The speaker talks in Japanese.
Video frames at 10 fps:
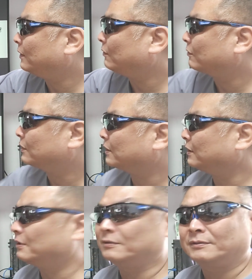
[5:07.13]
6時
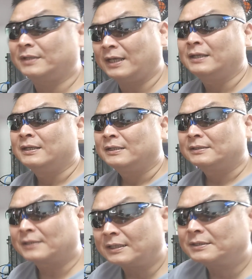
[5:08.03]
2分ね、
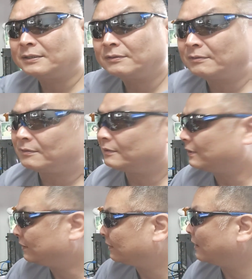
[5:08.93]
最新の
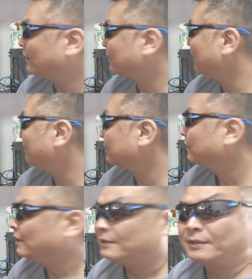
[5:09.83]
記事で出ていま
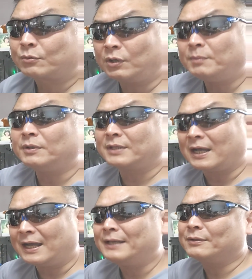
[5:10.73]
す。で、これも
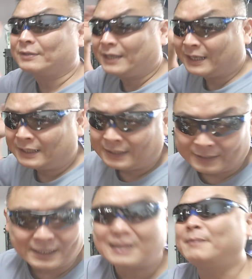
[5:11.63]
長いので、
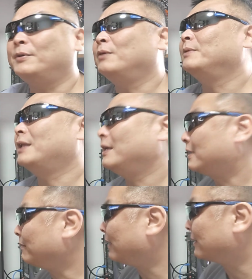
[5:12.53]
斜め読みでいき